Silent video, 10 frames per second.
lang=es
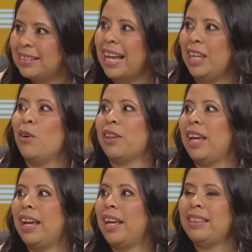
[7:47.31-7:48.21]
seguidor
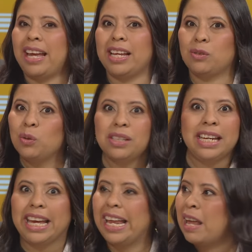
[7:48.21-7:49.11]
de, Jesús
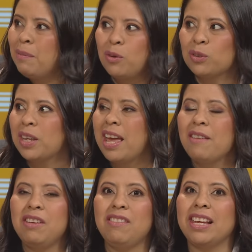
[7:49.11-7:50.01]
y queremos
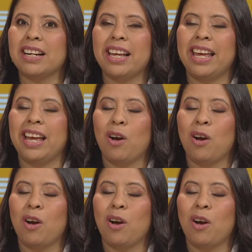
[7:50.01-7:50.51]
vivir eh,